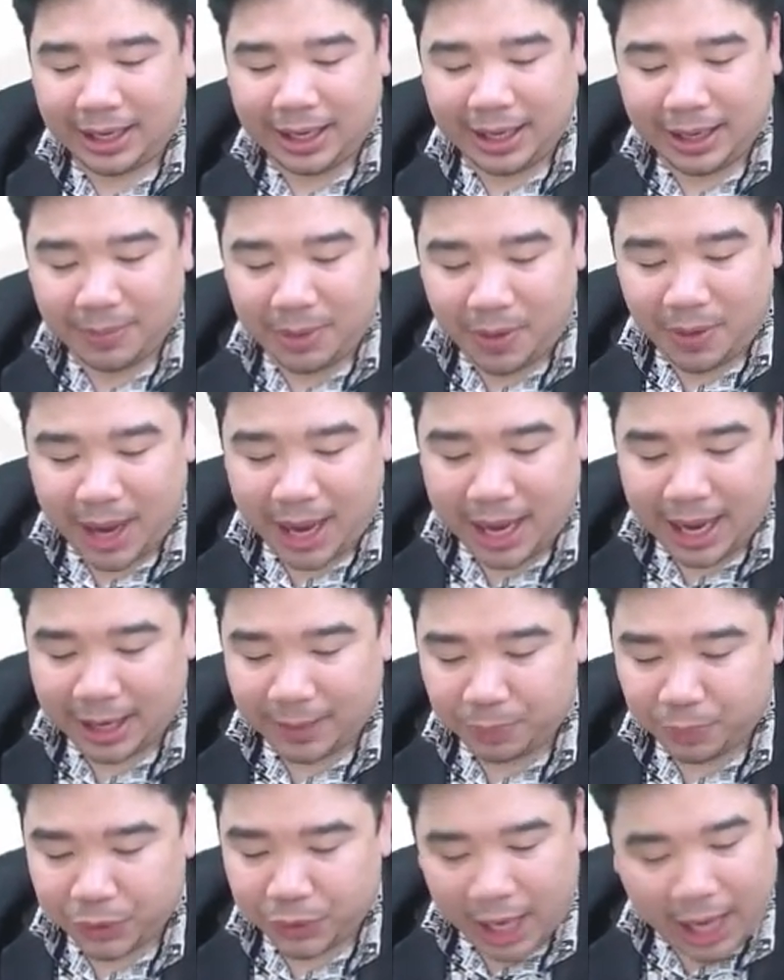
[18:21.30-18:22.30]
เพราะว่า
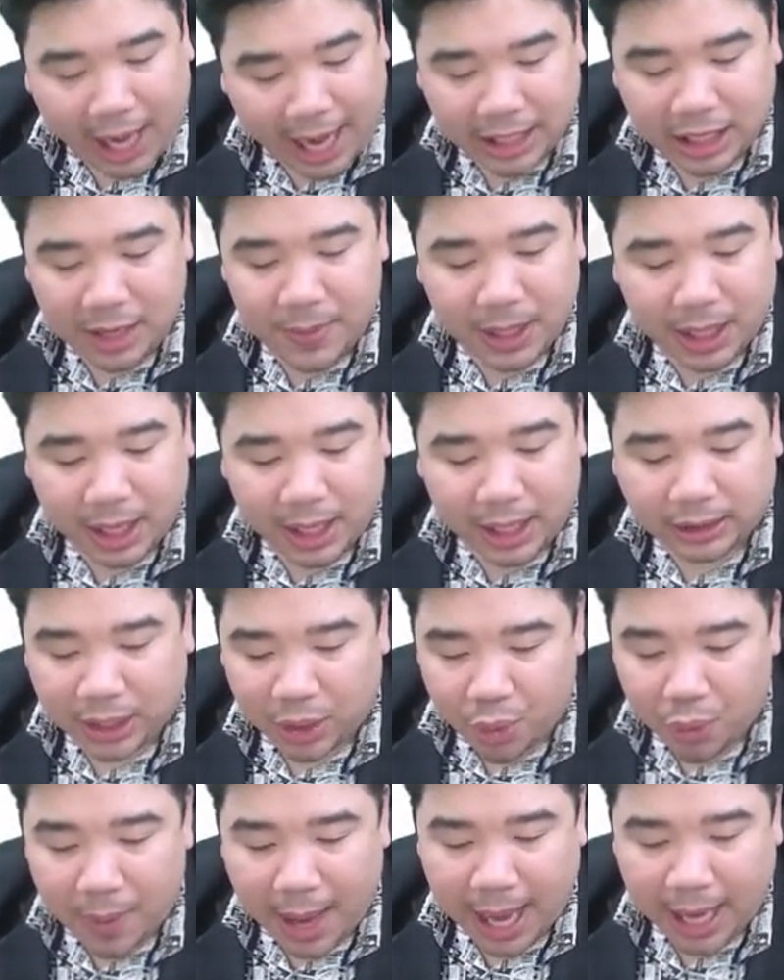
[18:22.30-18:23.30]
ถ้าใครที่ไม่เคยติว
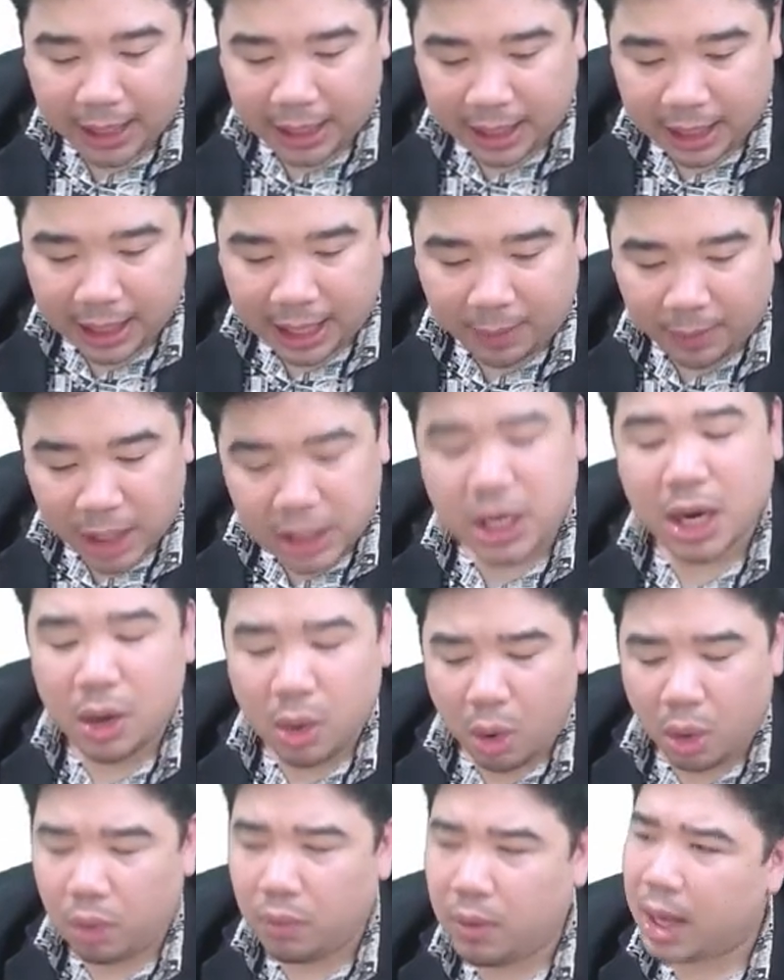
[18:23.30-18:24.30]
มาเนี่ยนะครับ ก็จะง
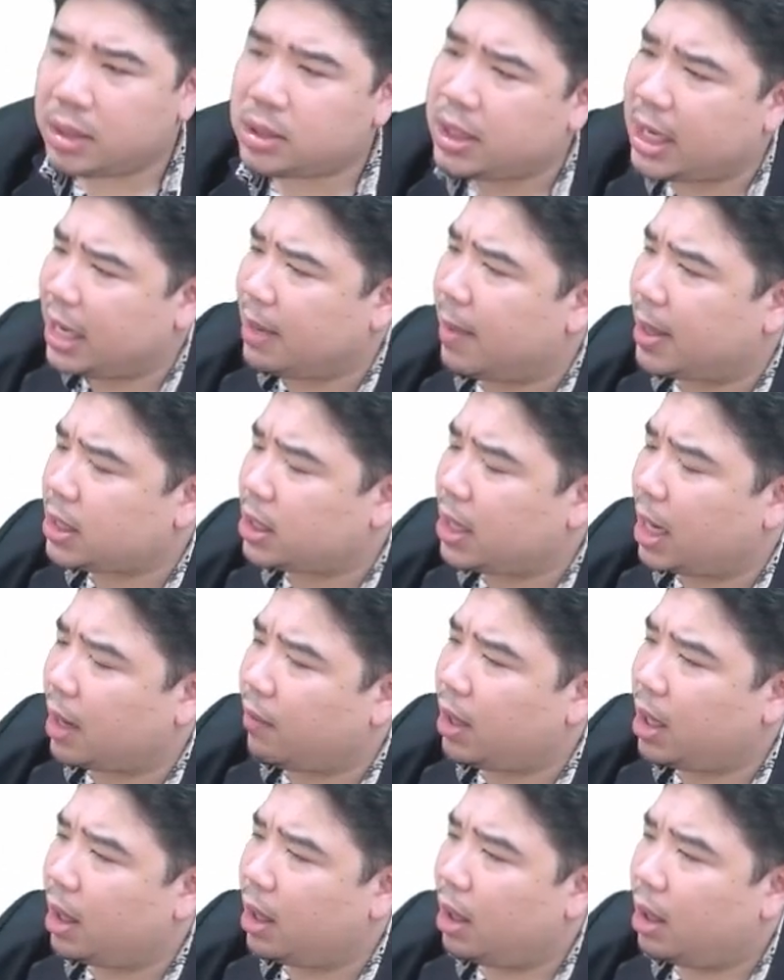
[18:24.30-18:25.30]
งว่าสี่มาจากไหนวะ
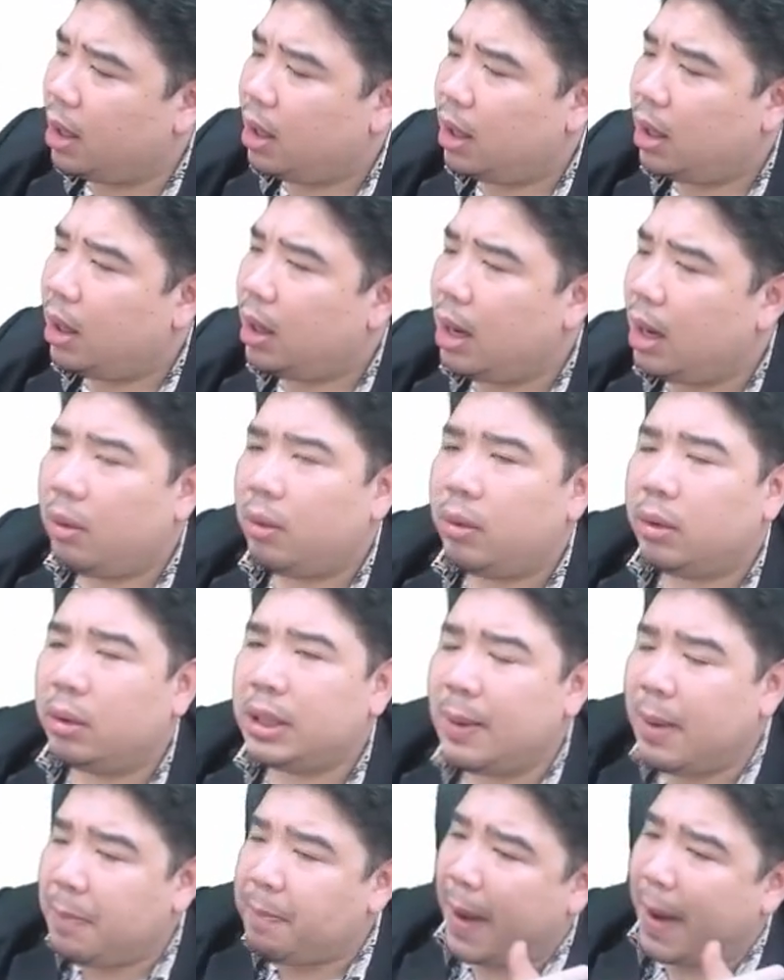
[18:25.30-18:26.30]
เนี่ยแล้วถ้า
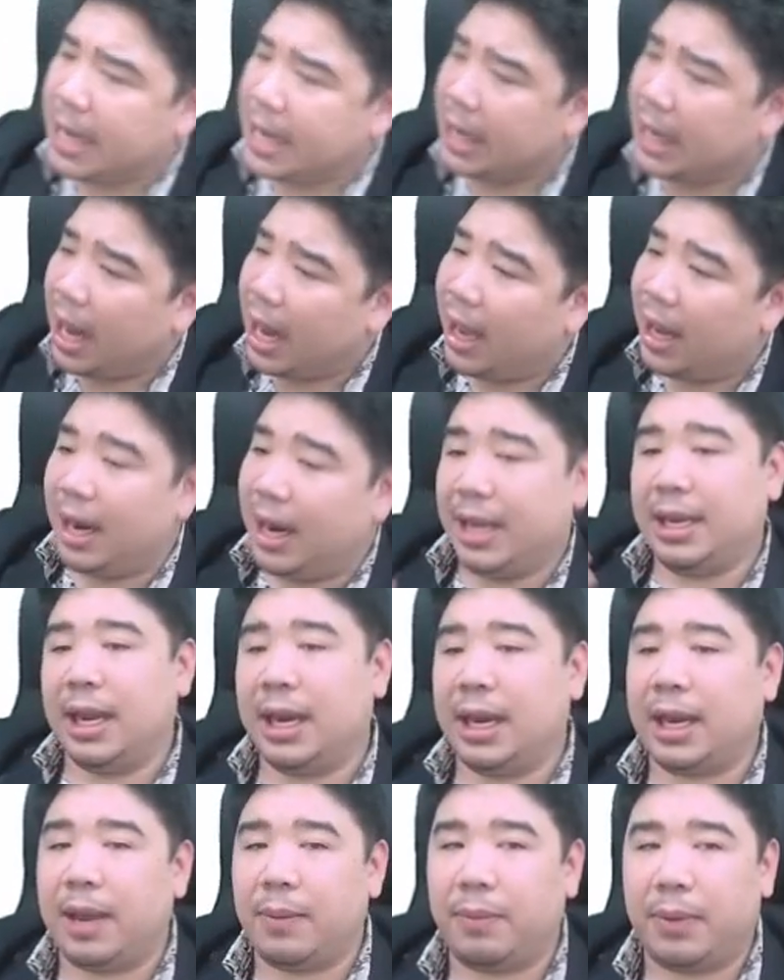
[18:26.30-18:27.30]
มันไปอีกล่ะอะไรเงี้ย
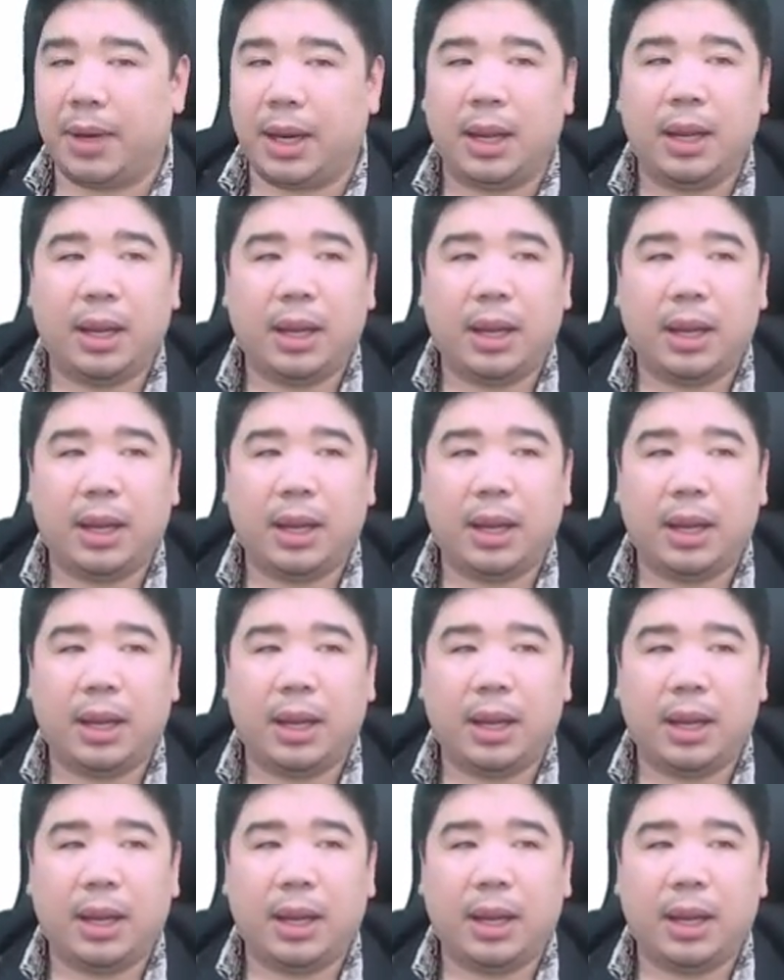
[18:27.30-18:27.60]
นะครับนะ